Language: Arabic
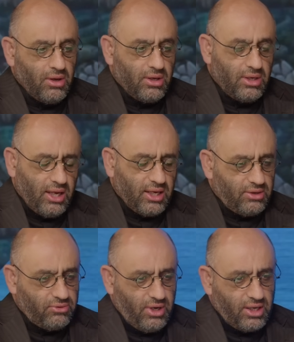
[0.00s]
لا
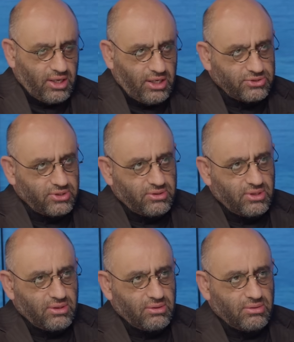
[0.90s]
كان هناك حشد
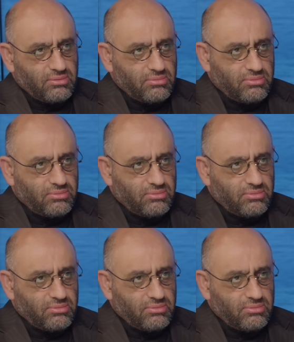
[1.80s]
آه،